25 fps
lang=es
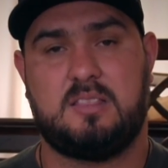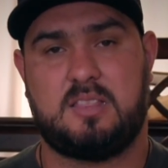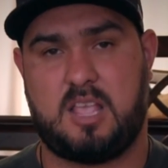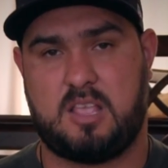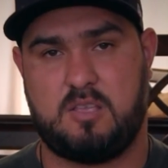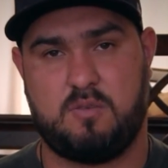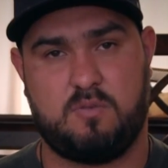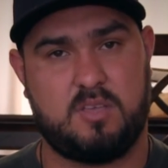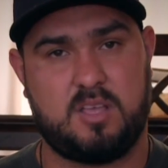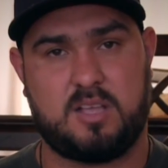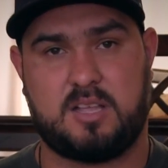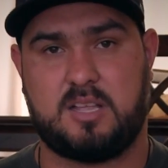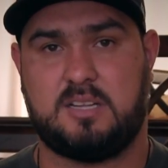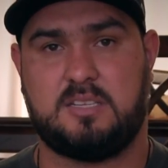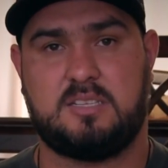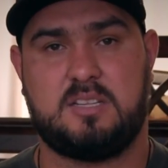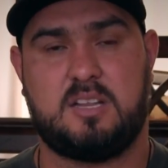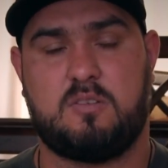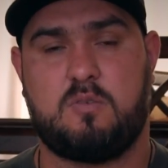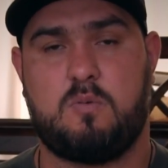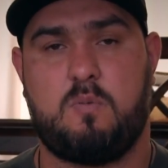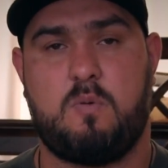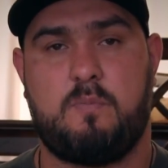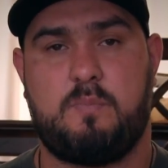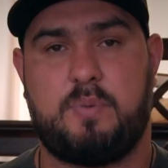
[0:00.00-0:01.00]
te ayuda a
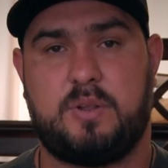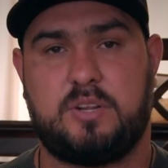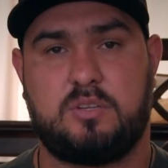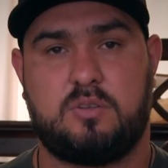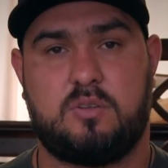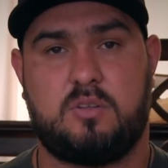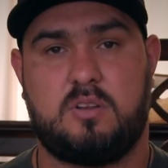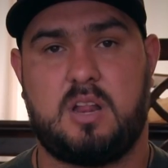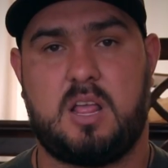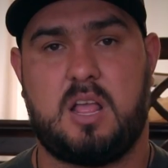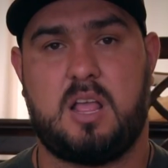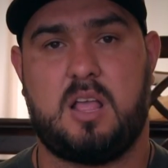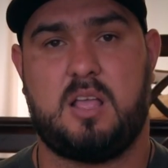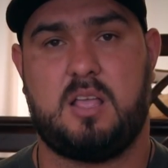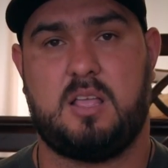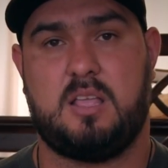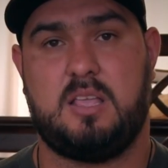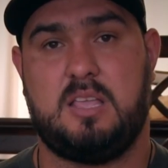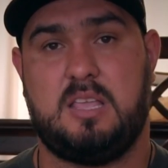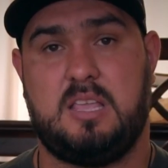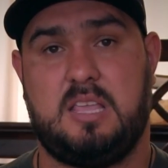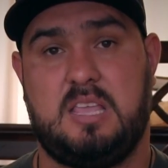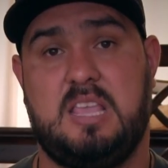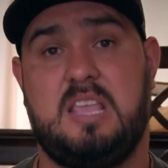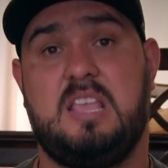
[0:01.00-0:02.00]
crecer como persona
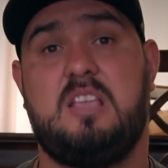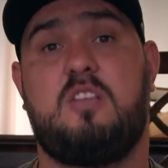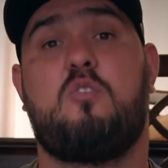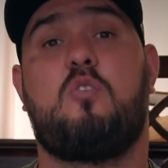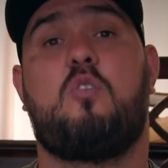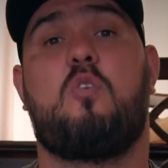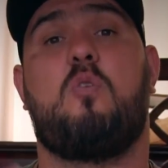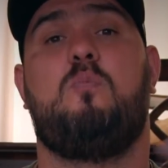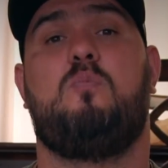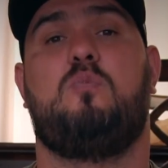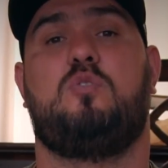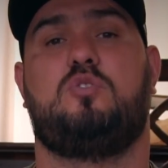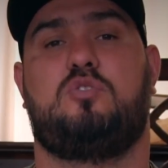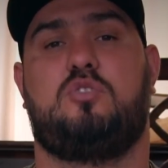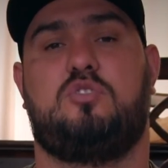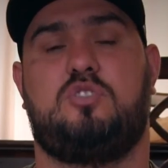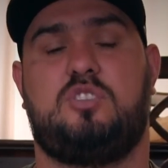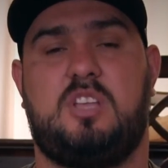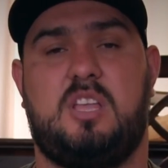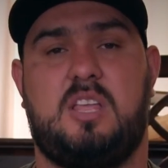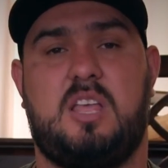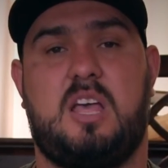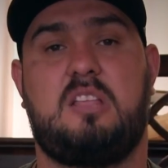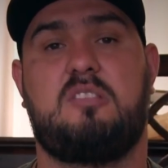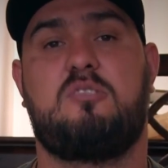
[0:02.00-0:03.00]
y como
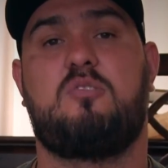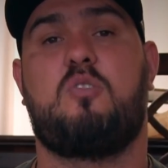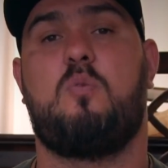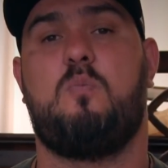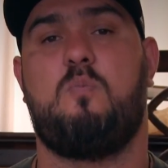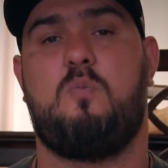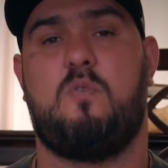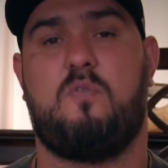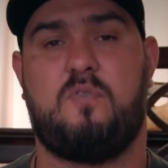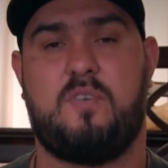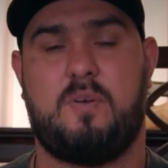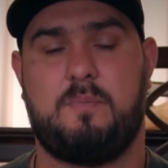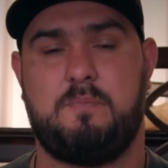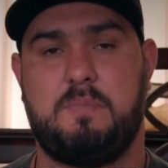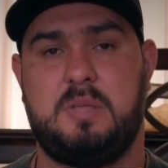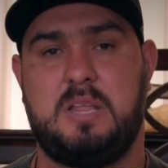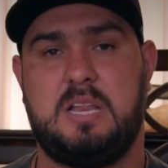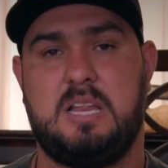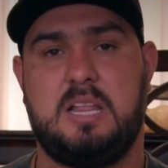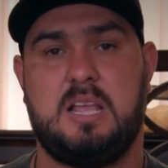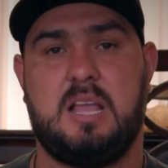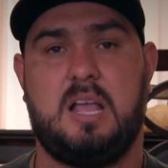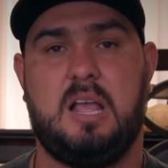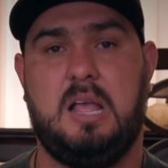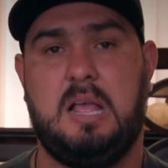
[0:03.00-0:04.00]
sociedad, como
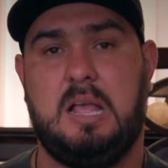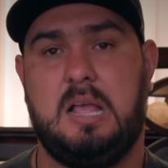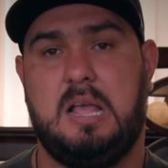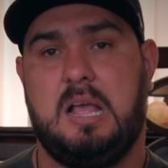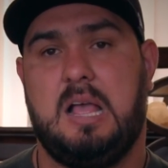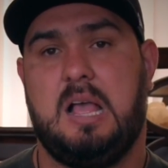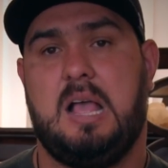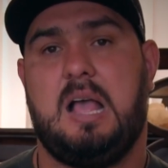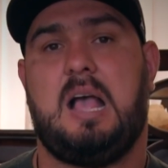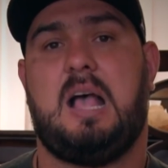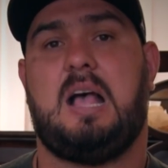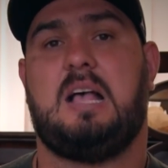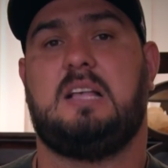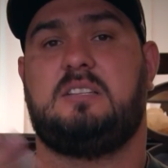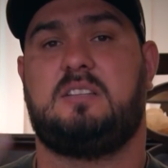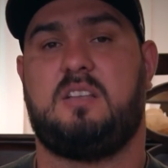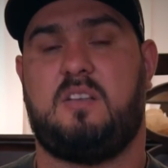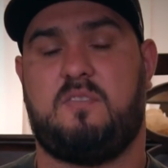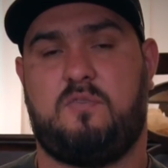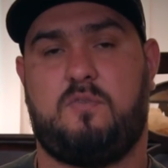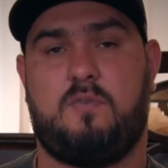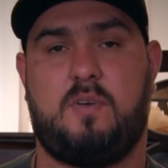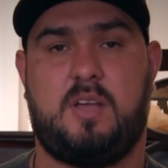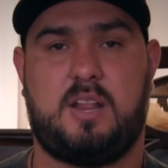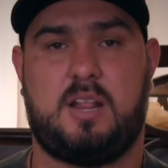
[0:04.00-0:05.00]
familia,
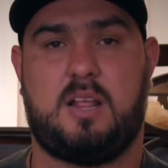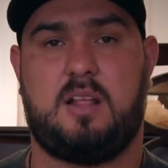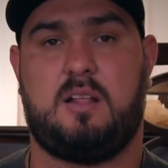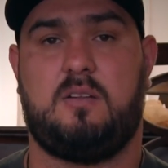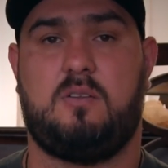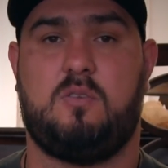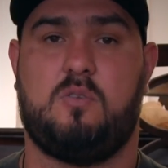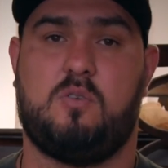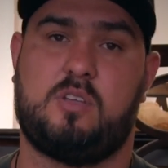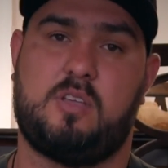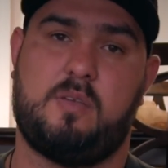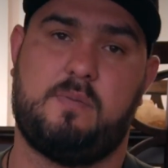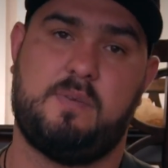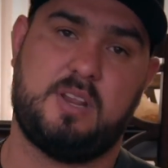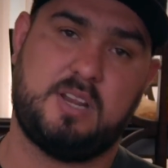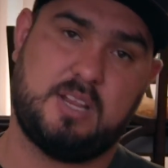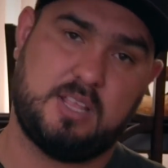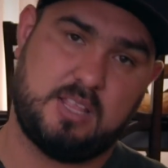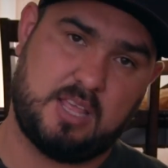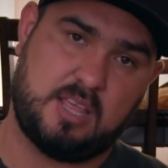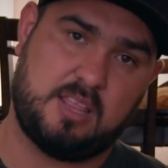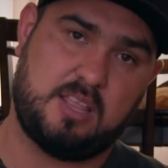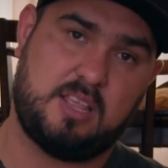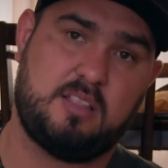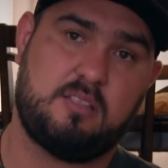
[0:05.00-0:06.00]
hacia afuera, lo que
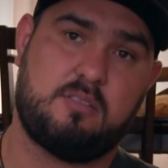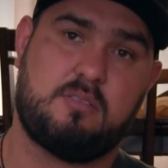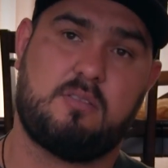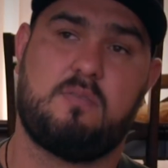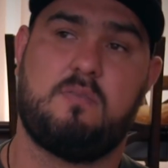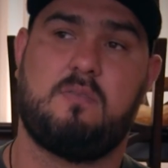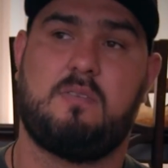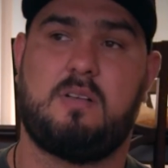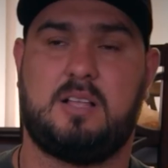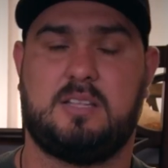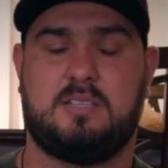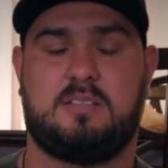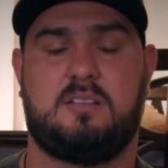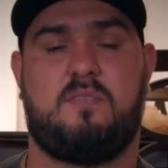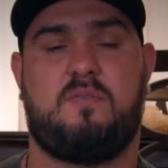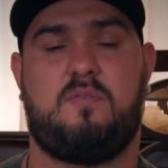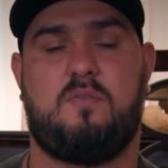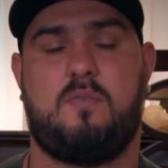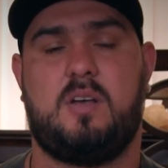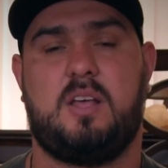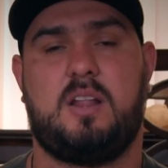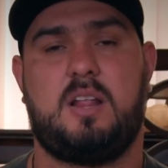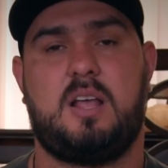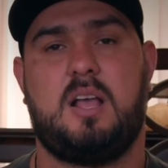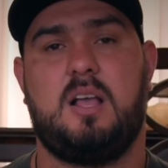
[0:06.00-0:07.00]
viene de adentro, hacia
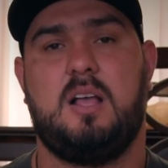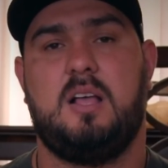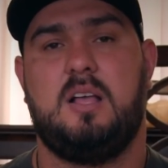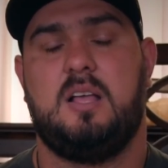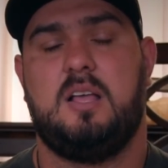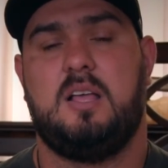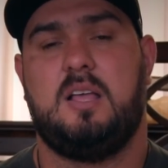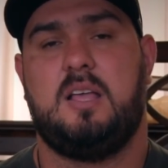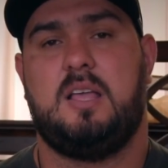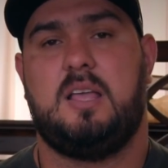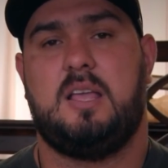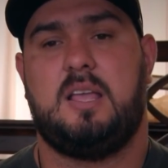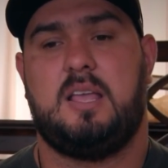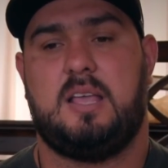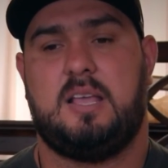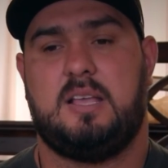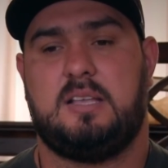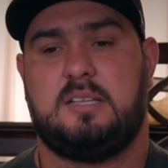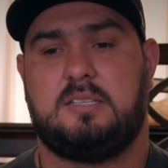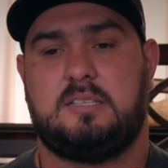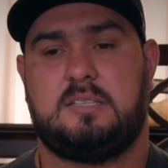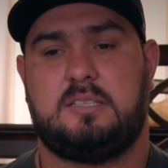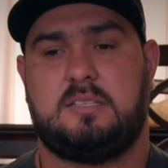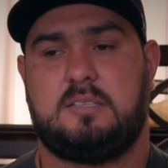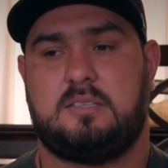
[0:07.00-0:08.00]
afuera
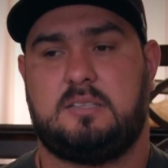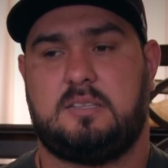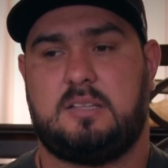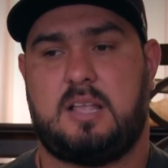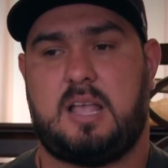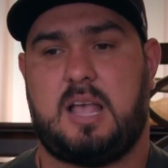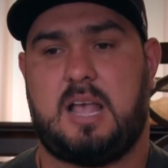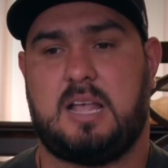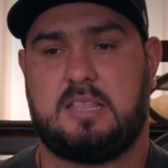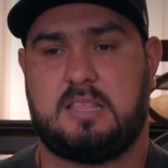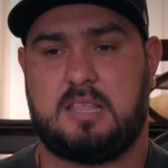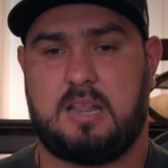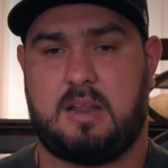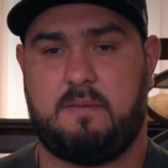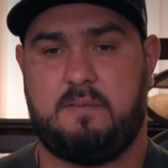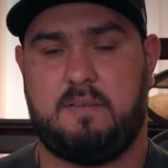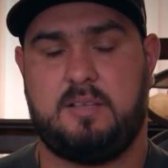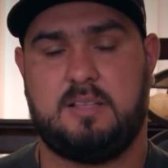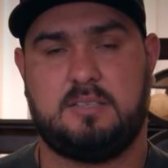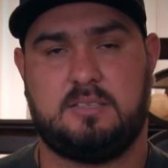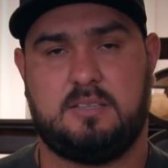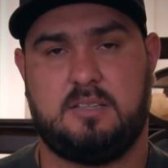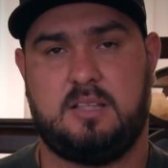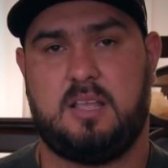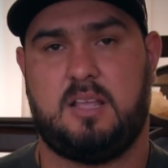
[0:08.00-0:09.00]
es a
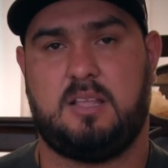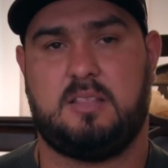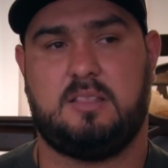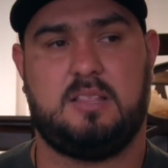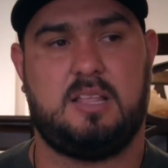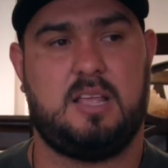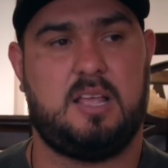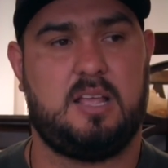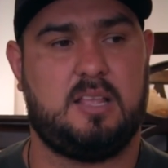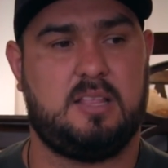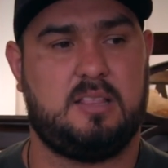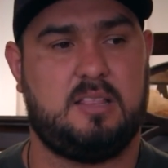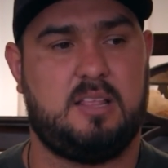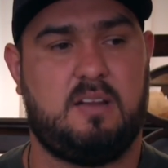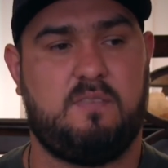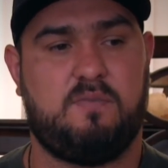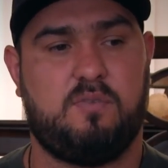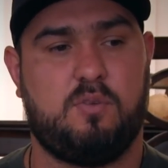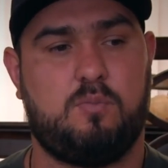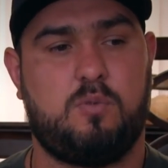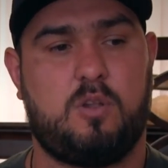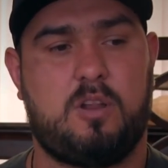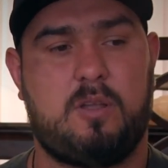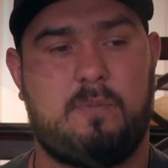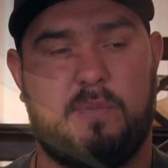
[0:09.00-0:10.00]
través del
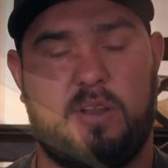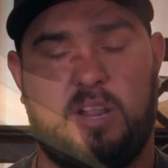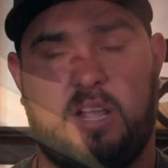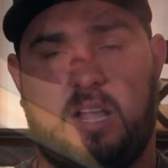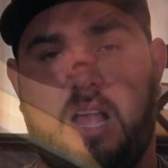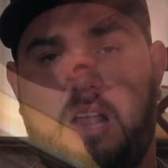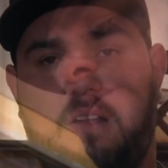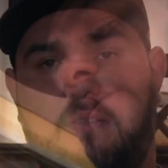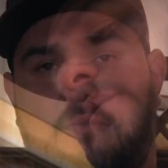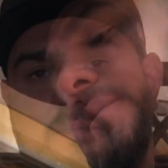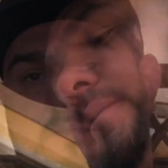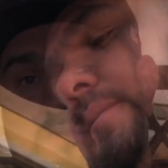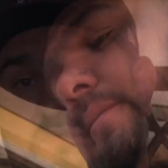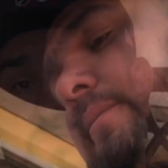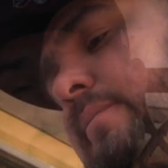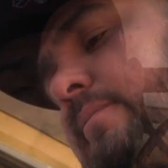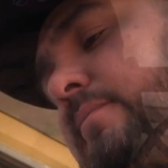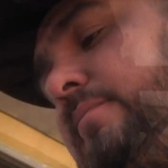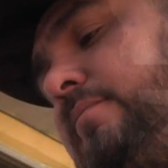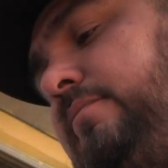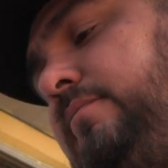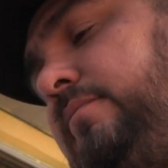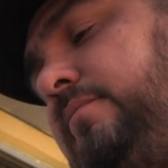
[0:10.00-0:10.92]
fútbol americano.